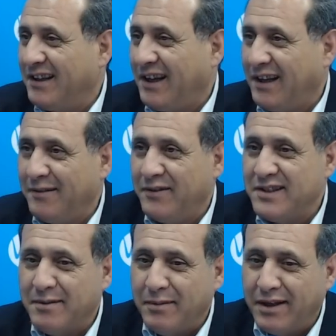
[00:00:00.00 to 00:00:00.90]
احنا في
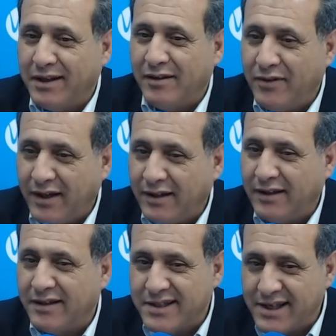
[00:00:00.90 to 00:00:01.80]
زمن الفعل
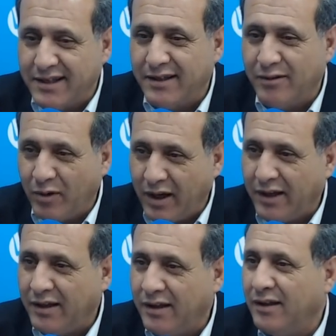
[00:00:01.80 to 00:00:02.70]
الانساني
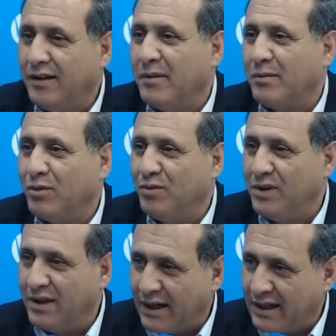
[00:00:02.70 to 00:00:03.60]
الواعي المربوط
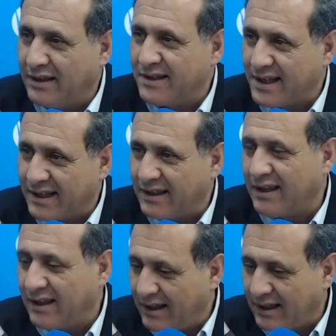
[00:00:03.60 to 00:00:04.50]
باراده
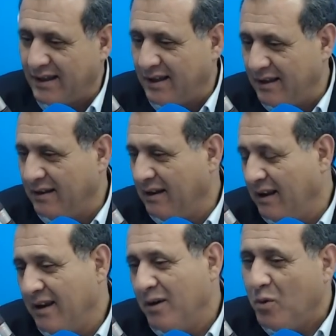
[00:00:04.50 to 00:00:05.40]
صادقه الى اخره
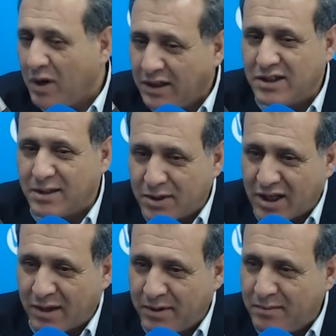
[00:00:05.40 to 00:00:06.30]
واحد الجبهه
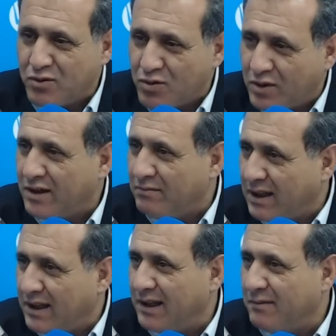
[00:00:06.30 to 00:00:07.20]
الشعبيه موجوده
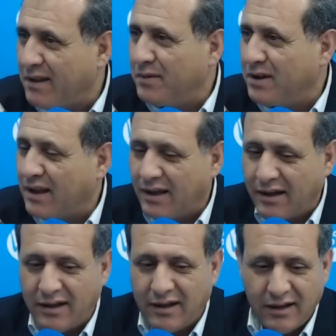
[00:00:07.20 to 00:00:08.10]
معناها ضمنتها
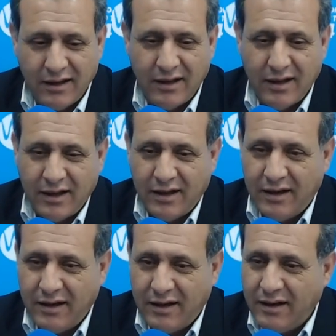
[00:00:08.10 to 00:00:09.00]
الـ
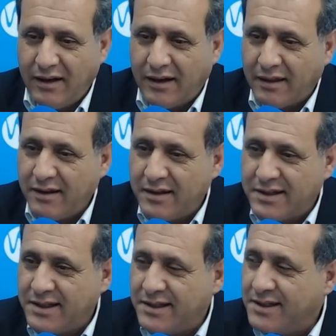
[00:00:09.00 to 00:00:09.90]
الـ الارضيه
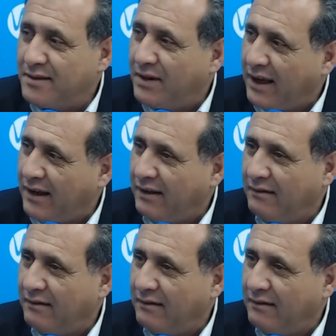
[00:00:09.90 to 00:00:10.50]
السياسيه نتاعها